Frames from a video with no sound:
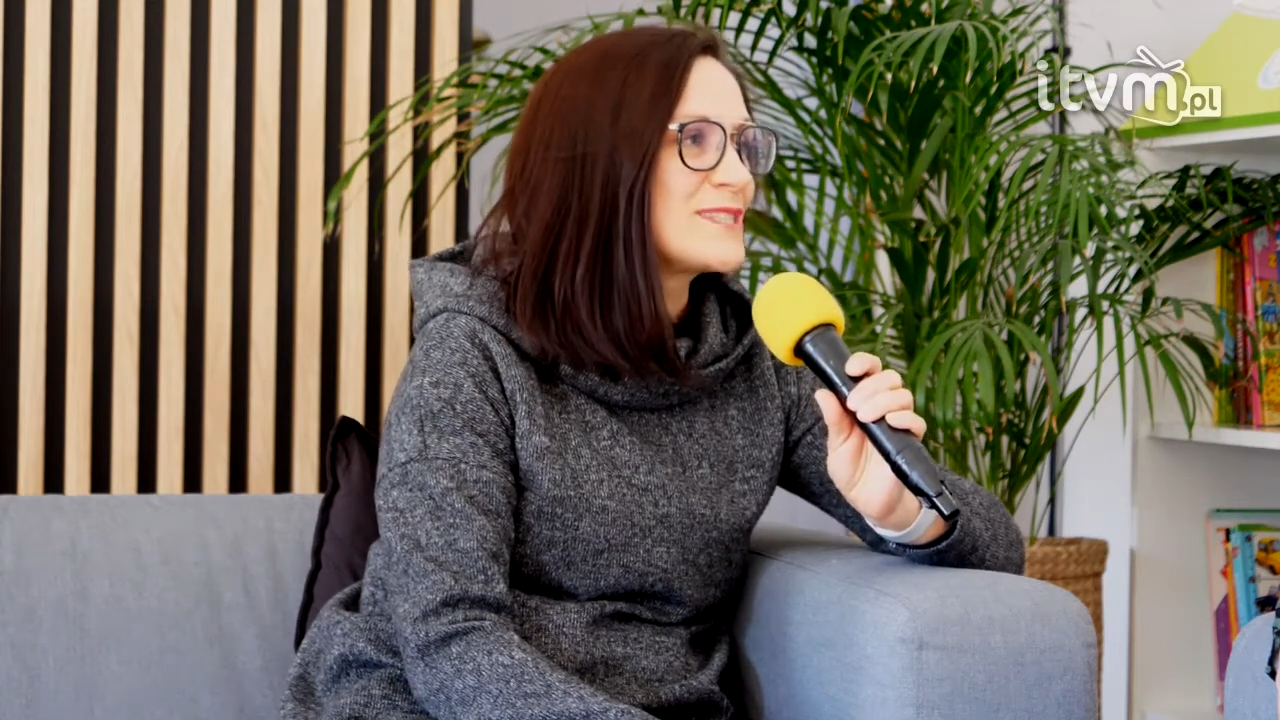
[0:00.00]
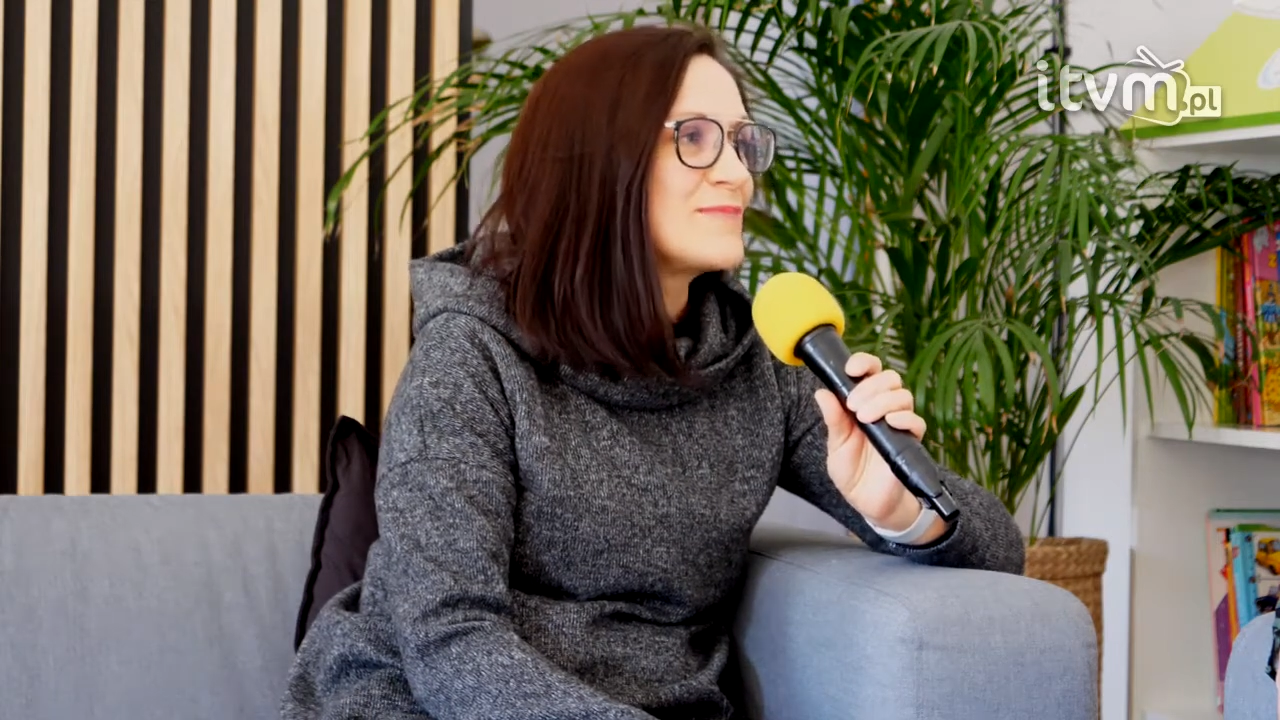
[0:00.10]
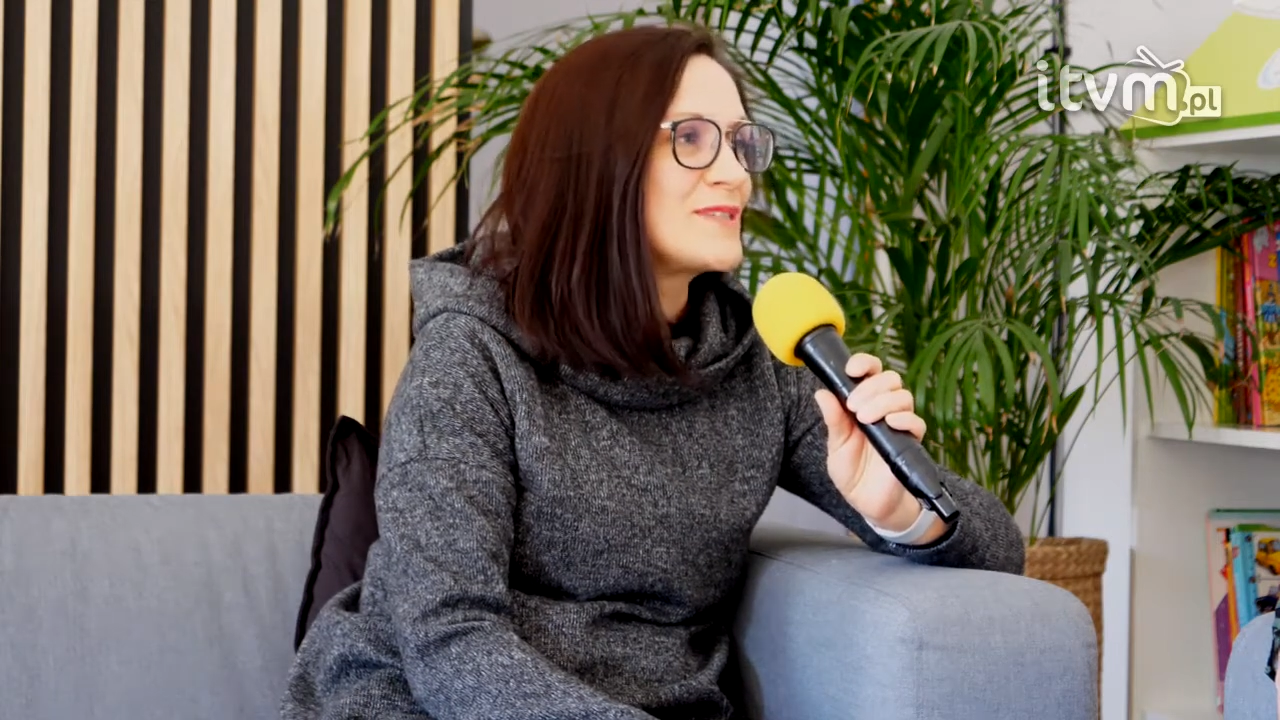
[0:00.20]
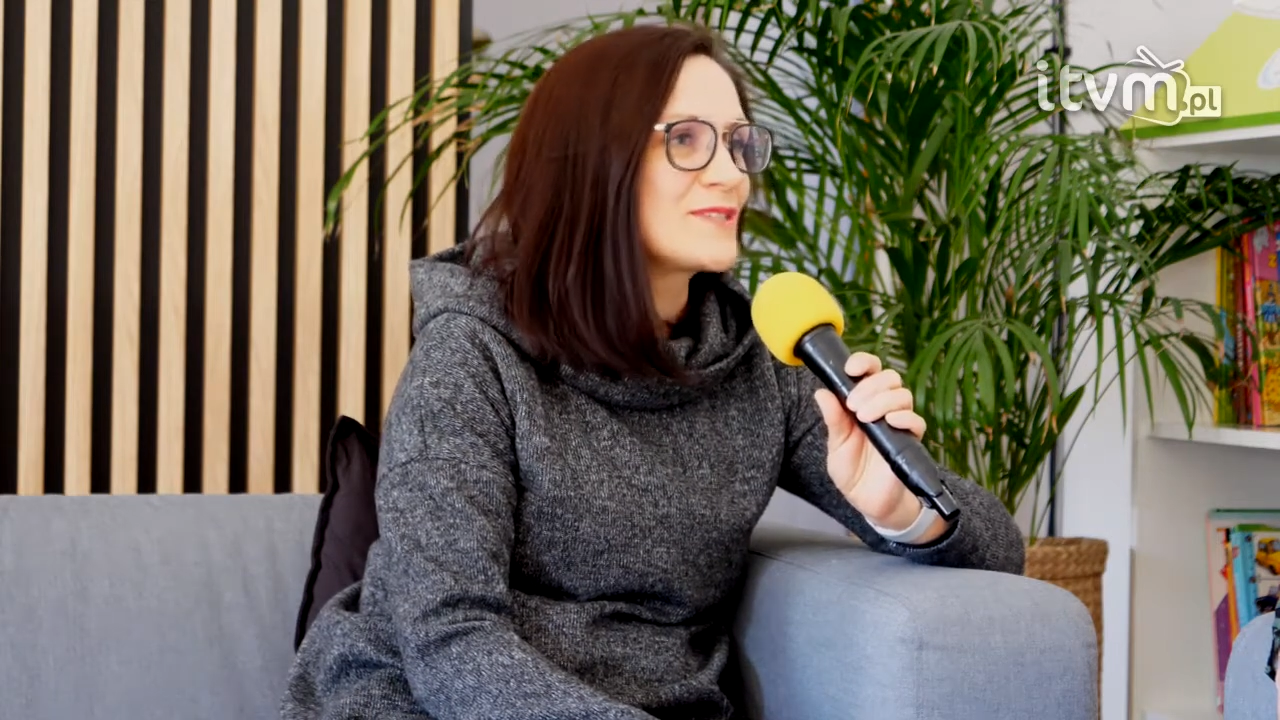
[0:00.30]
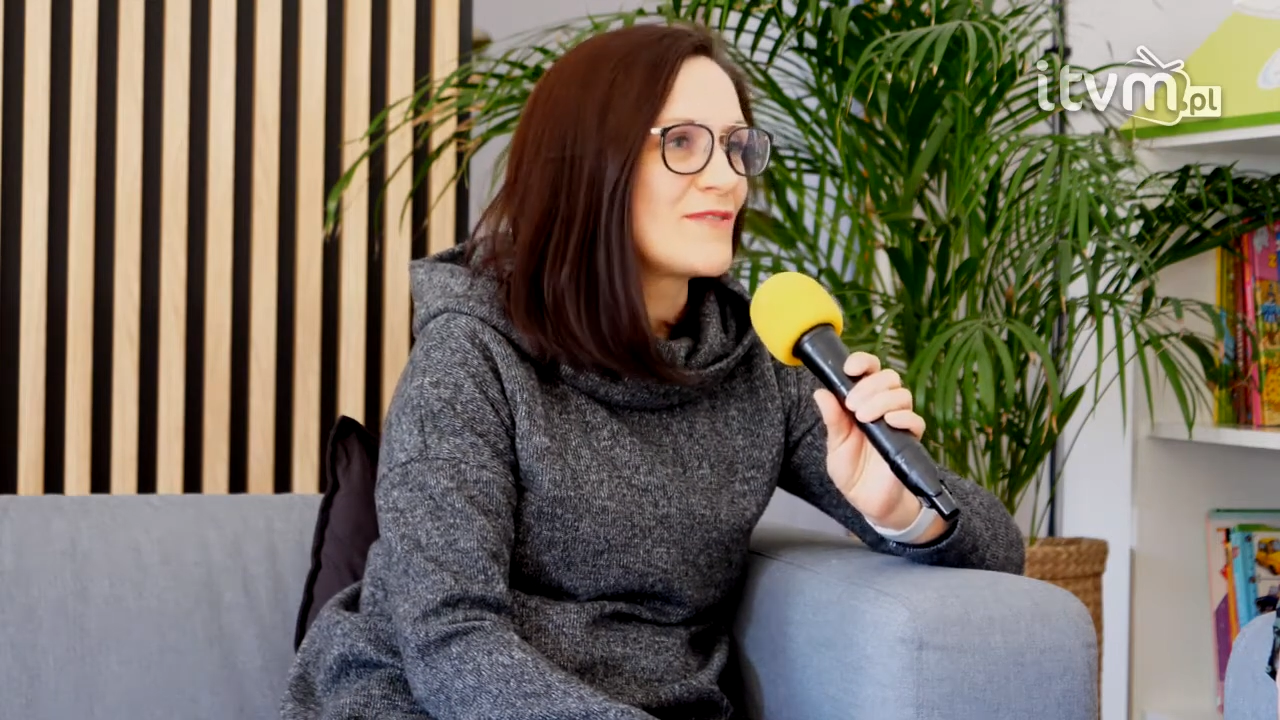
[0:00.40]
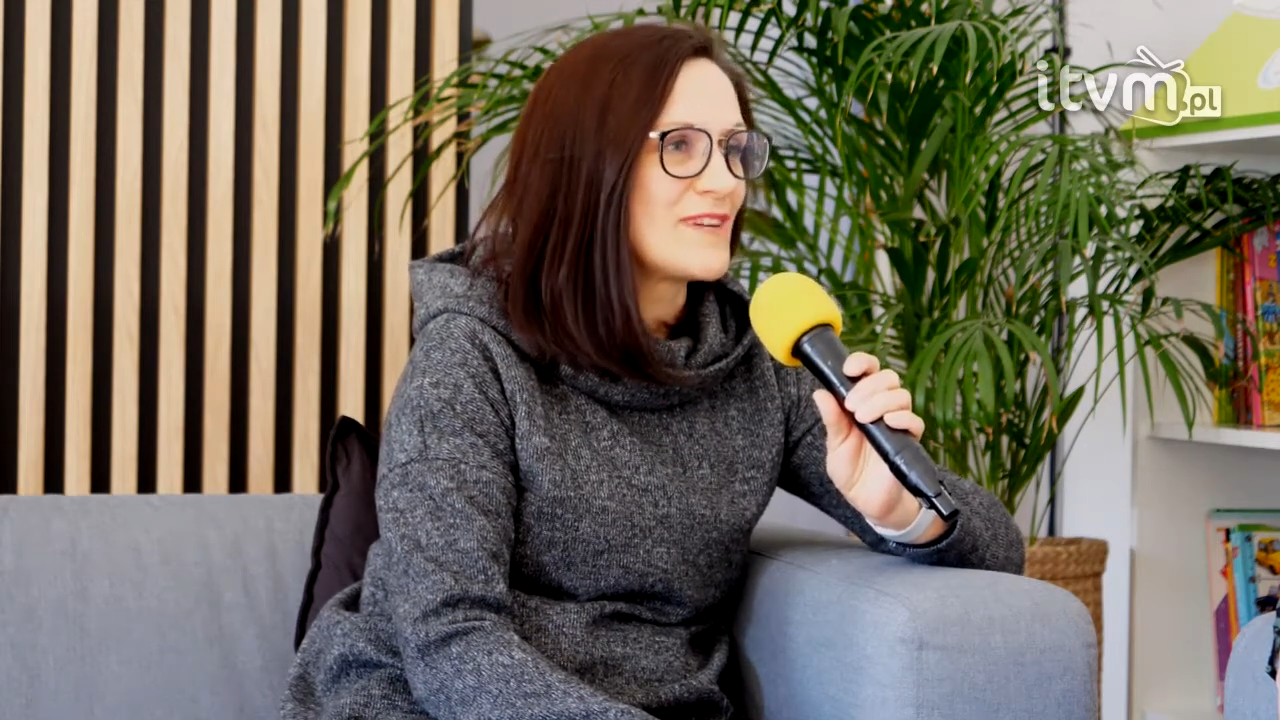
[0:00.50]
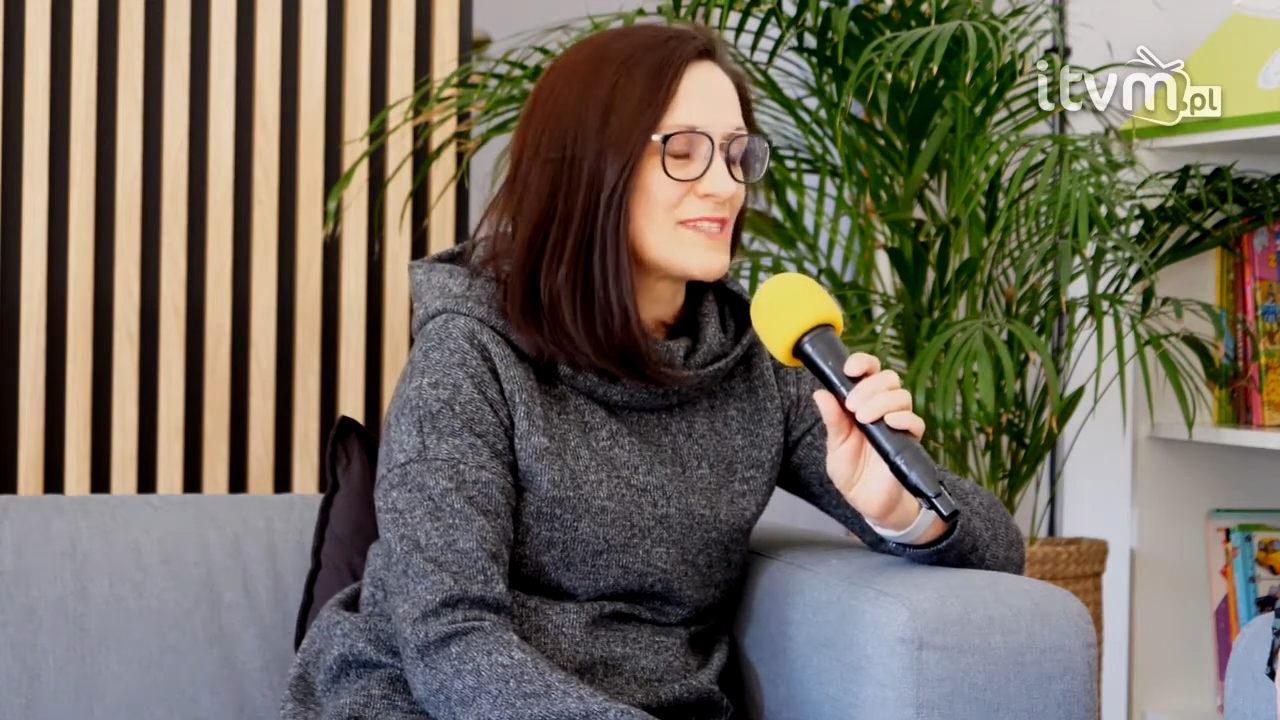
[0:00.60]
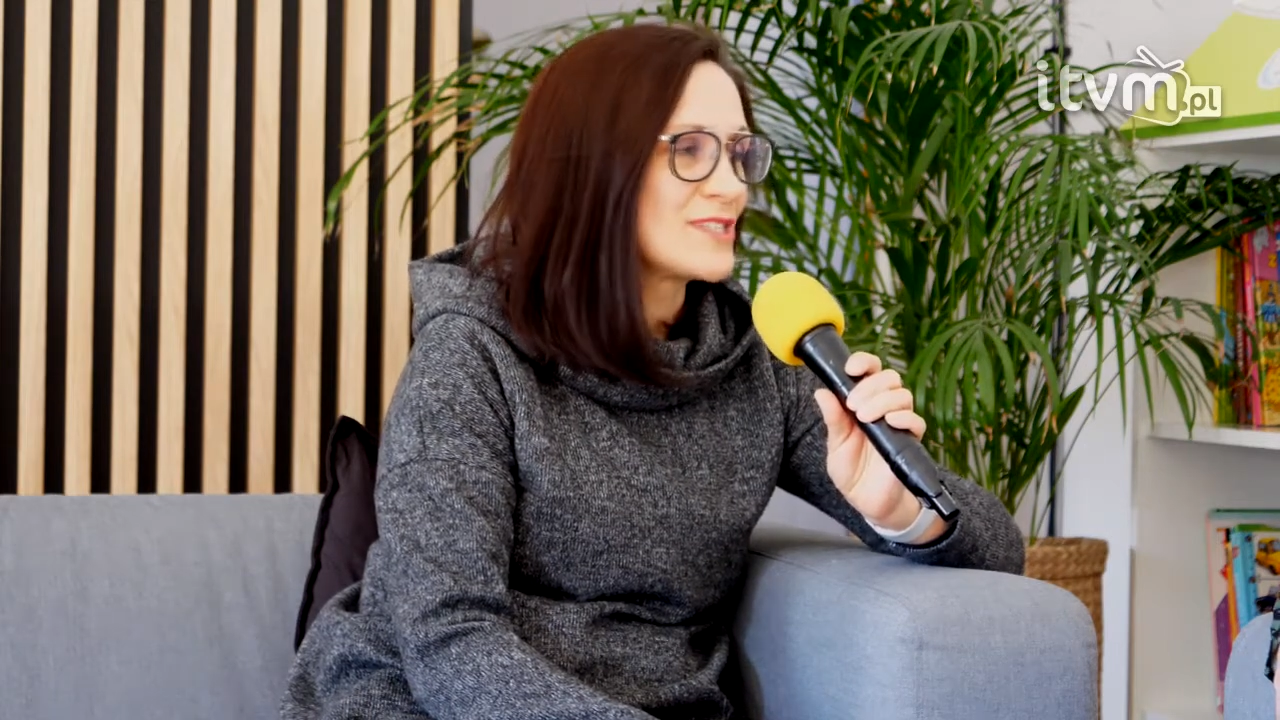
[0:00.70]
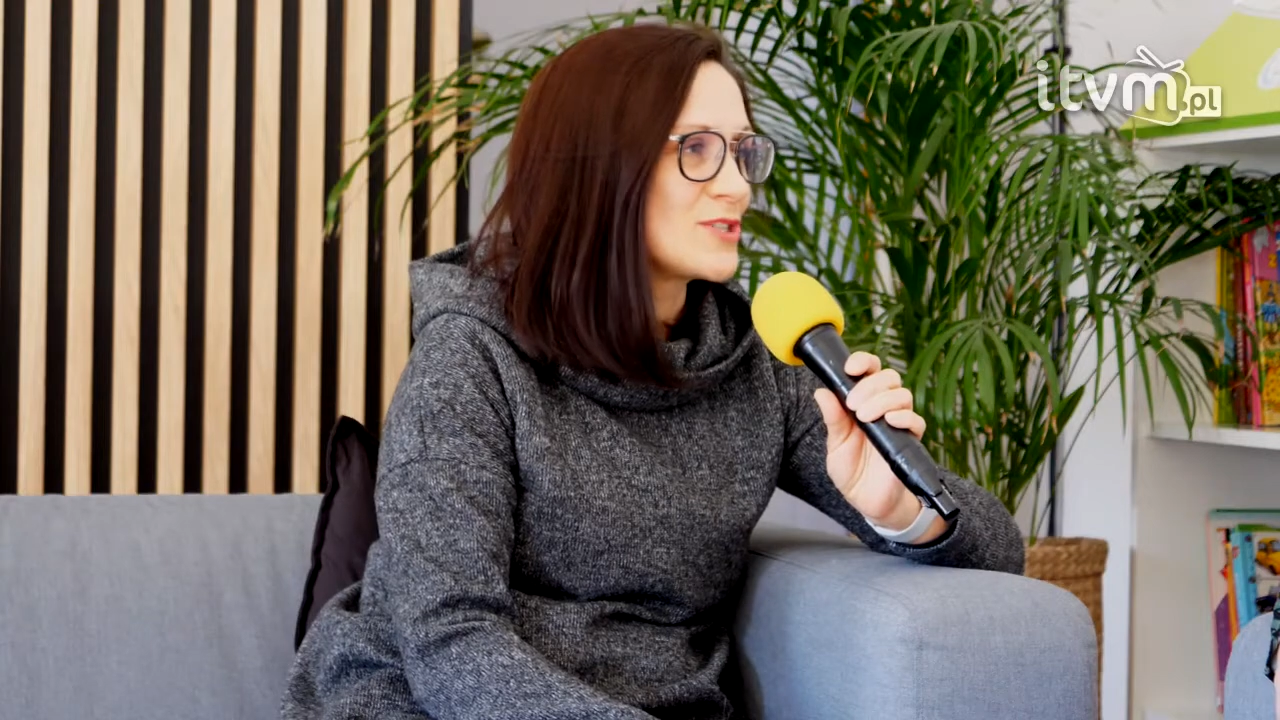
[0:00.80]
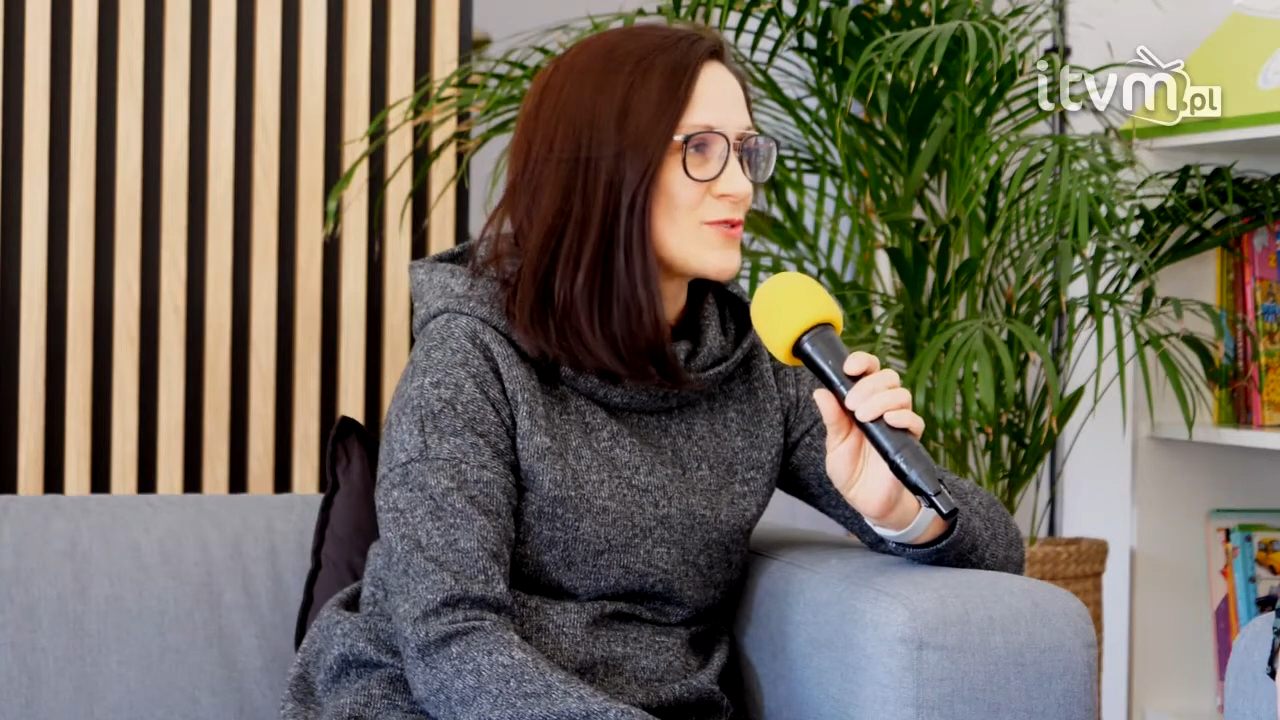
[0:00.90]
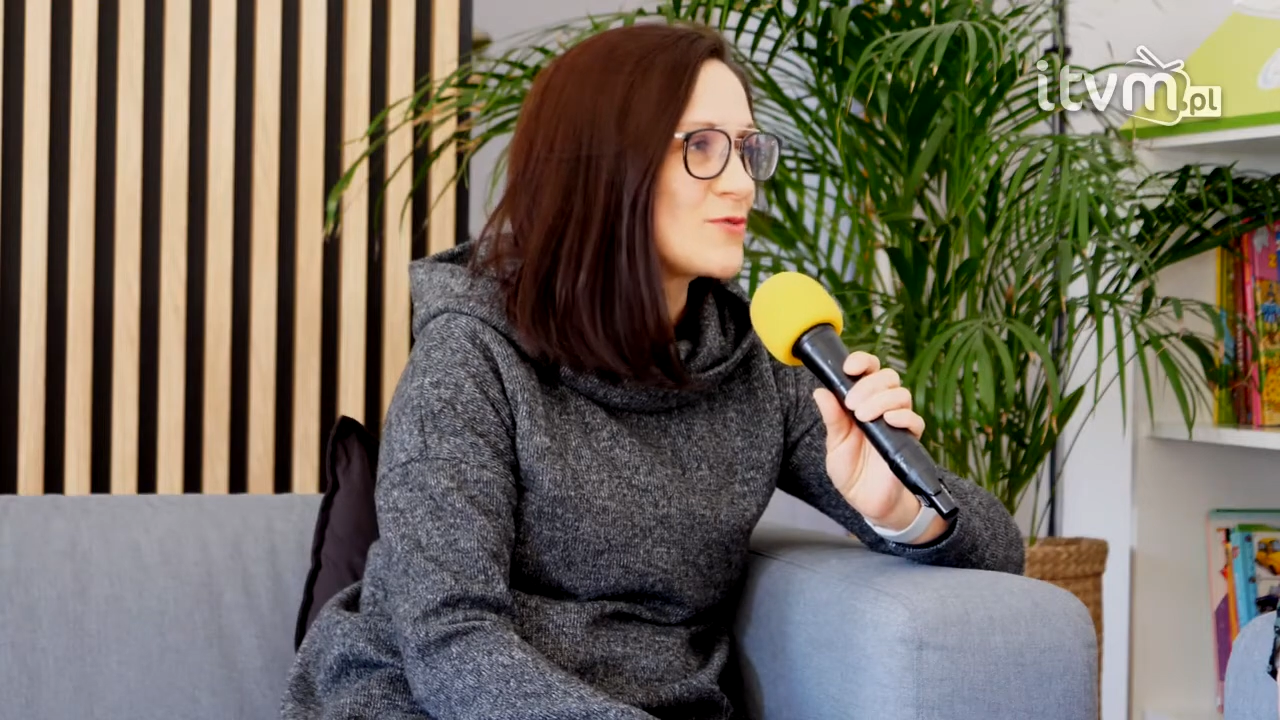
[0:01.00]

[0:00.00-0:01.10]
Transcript: zmiksowane też z